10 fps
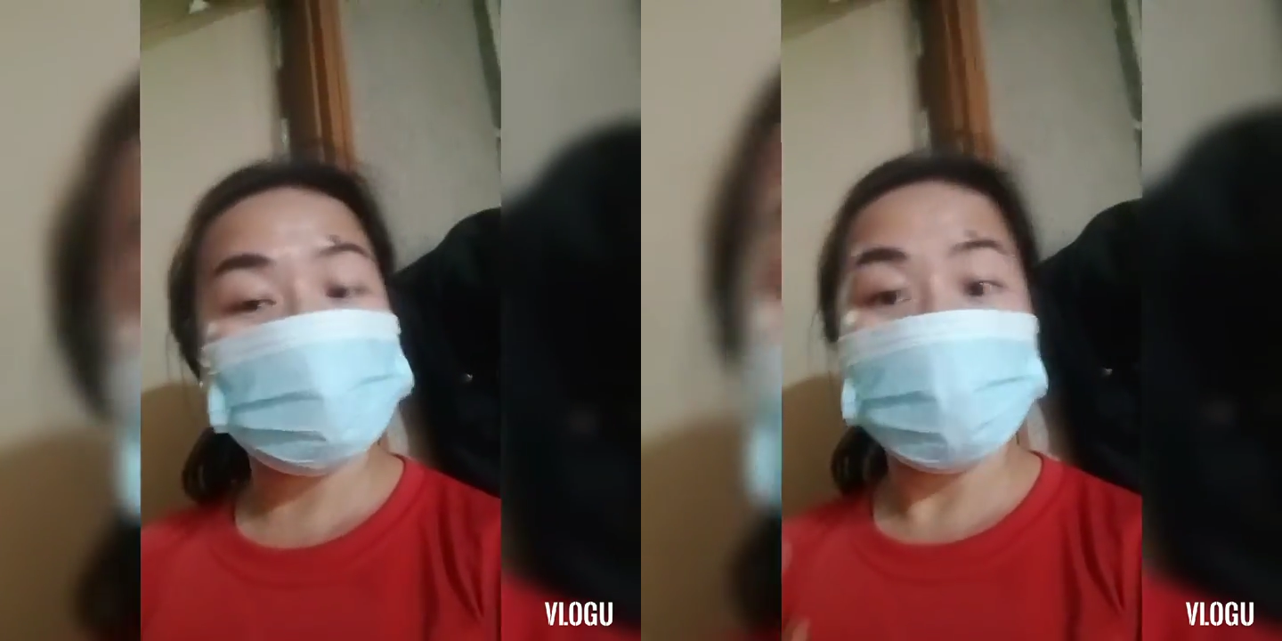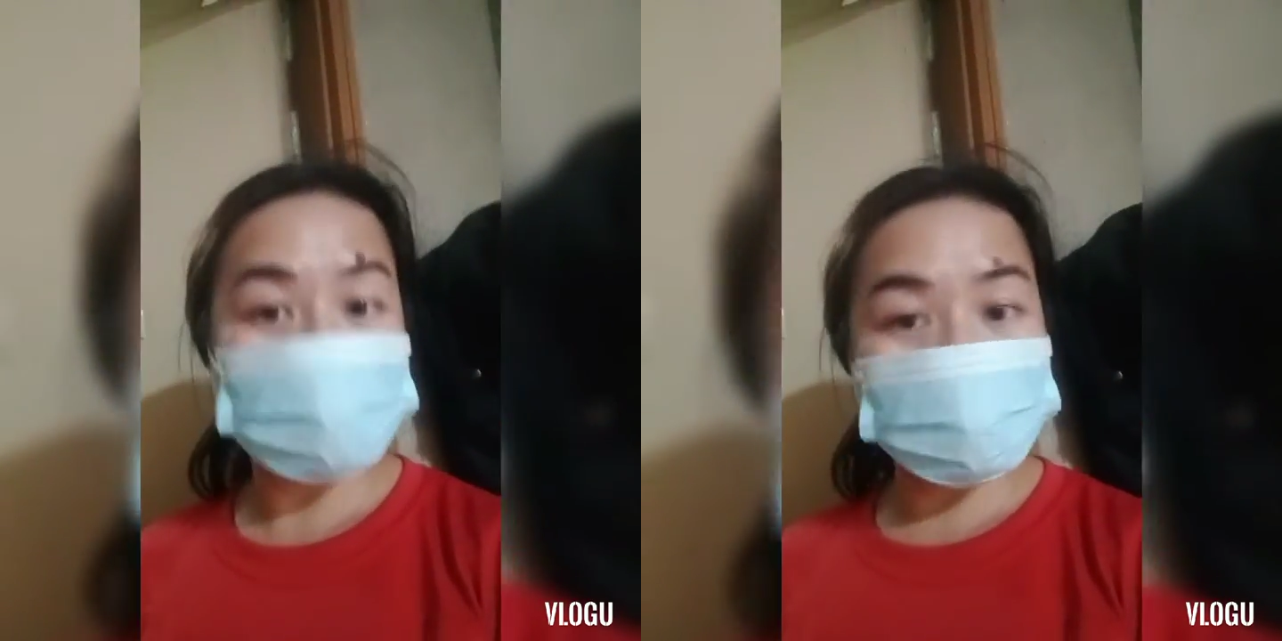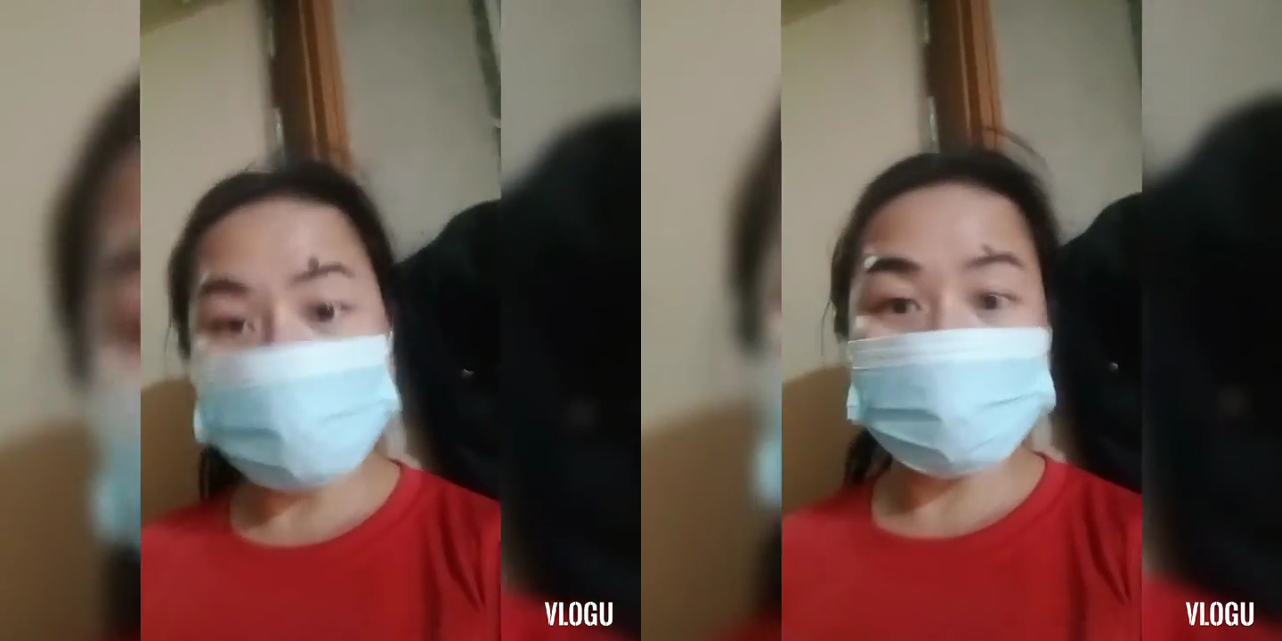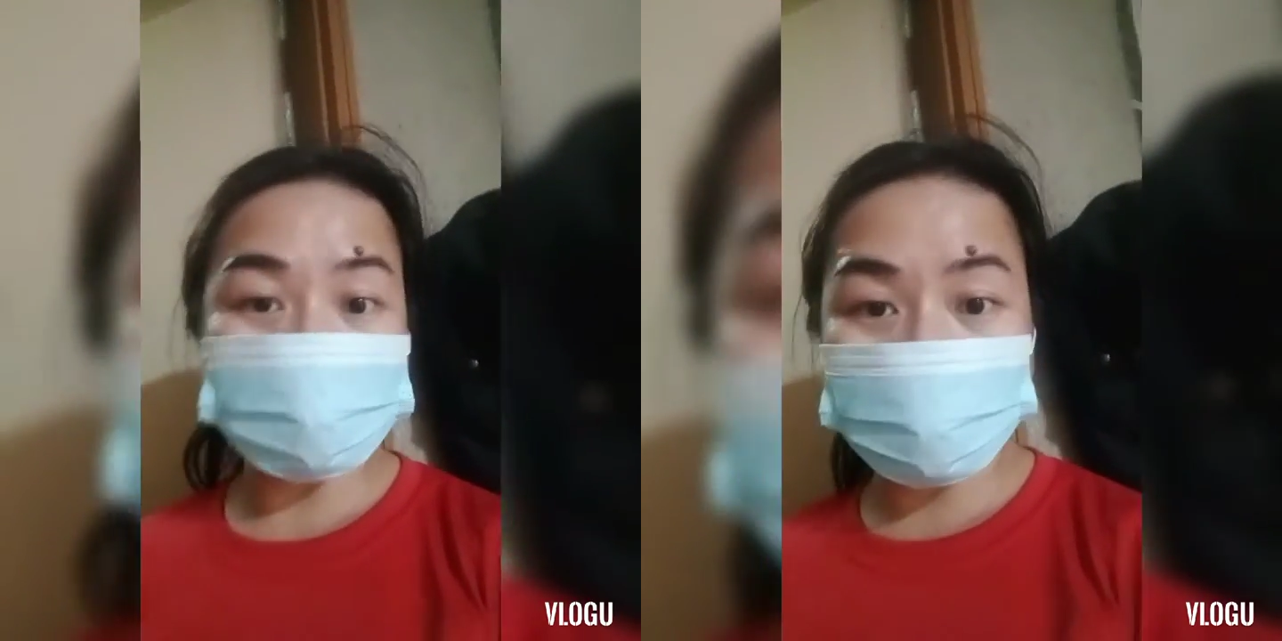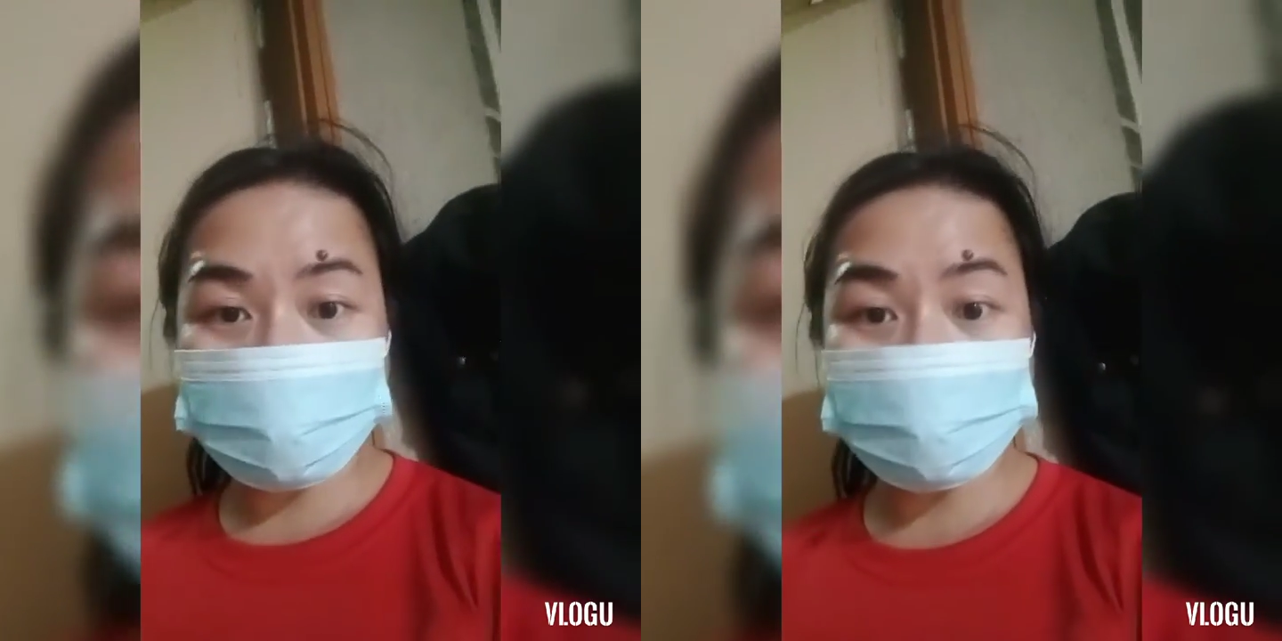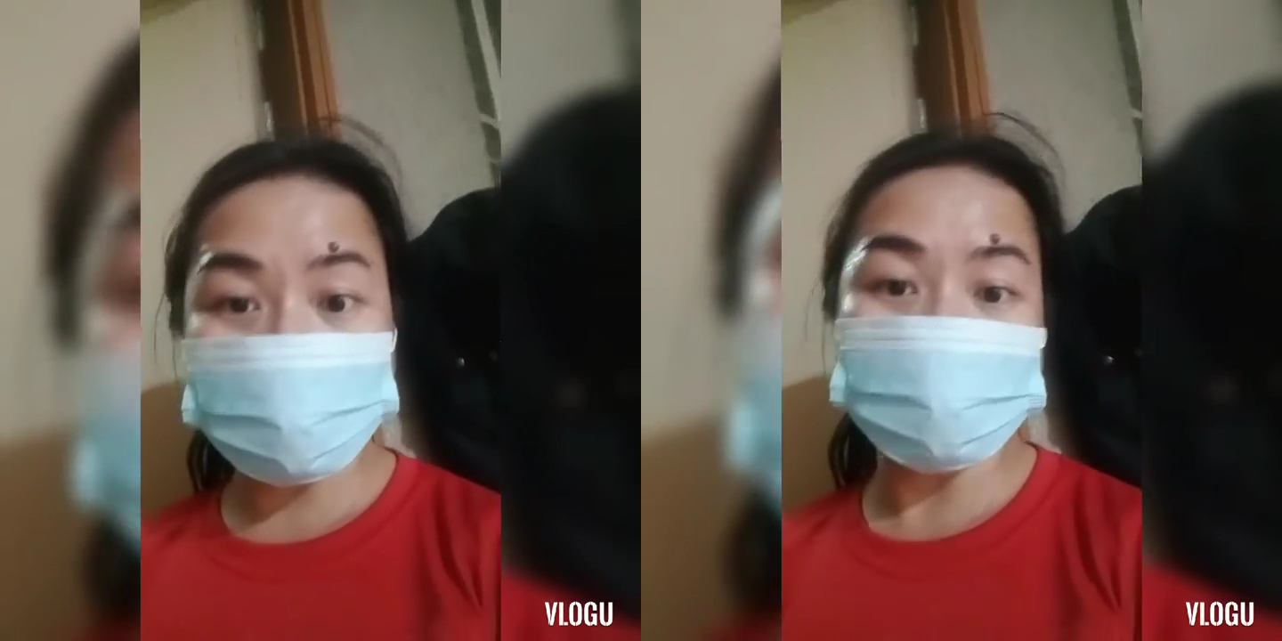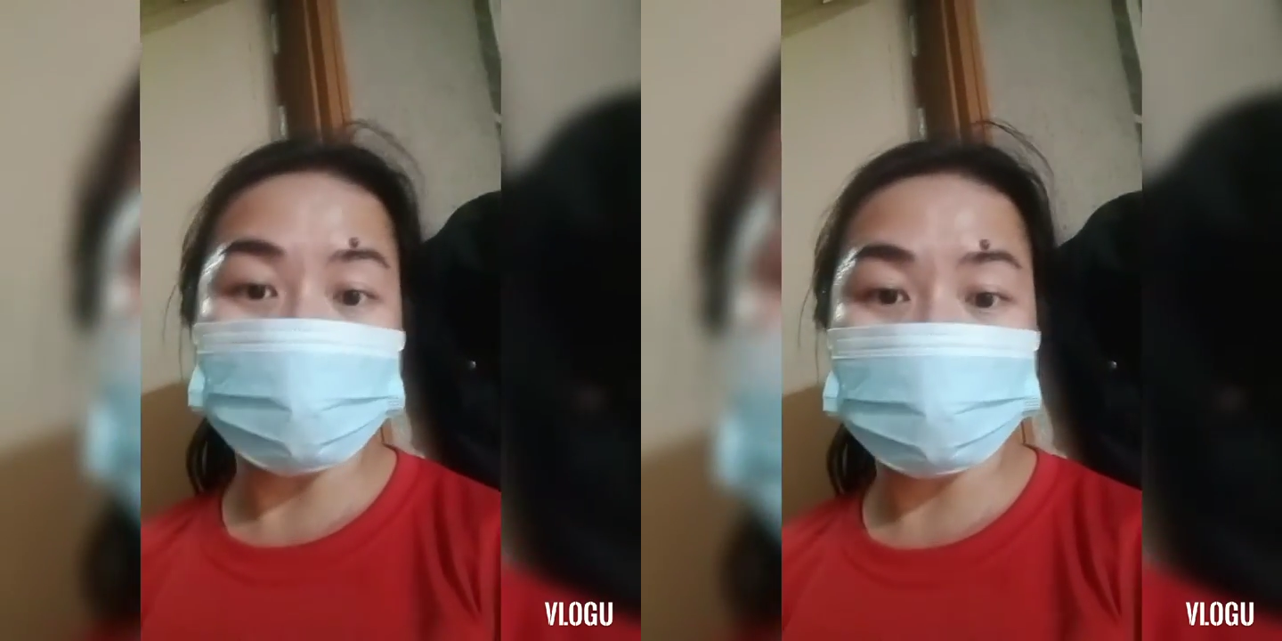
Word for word: because me as important people